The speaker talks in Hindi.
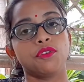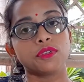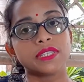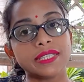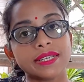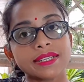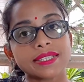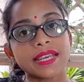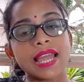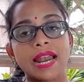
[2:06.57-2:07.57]
उसी तरह
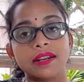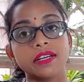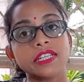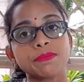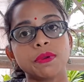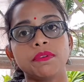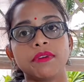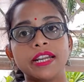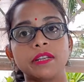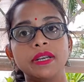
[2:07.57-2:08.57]
से एडल्ट्स में भी
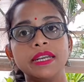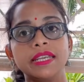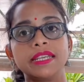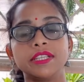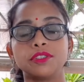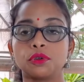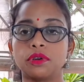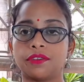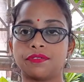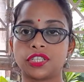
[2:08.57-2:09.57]
वाइटामिन डी की जो
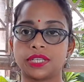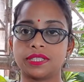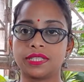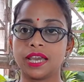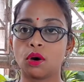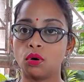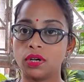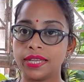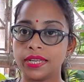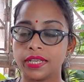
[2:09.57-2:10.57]
डेफिशिएंसी है
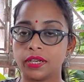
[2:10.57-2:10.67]
ओल्डर